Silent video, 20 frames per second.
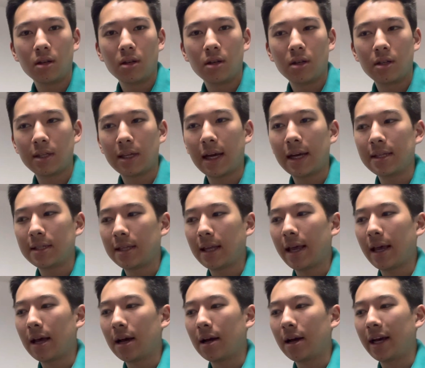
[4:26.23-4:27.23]
Das heißt,
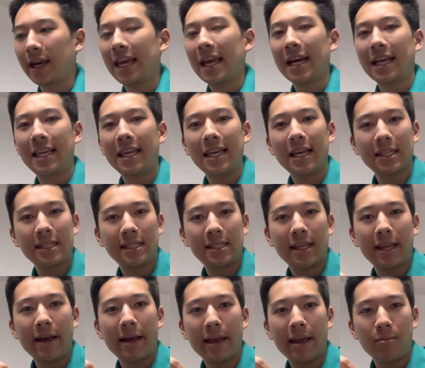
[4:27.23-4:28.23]
er reagiert
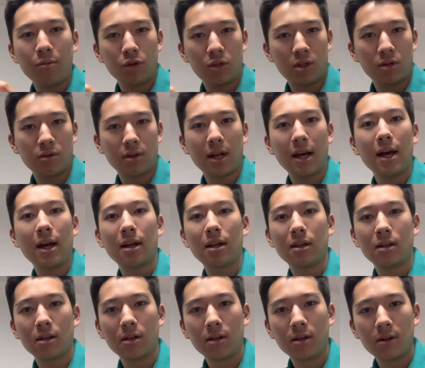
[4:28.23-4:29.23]
sehr emotional.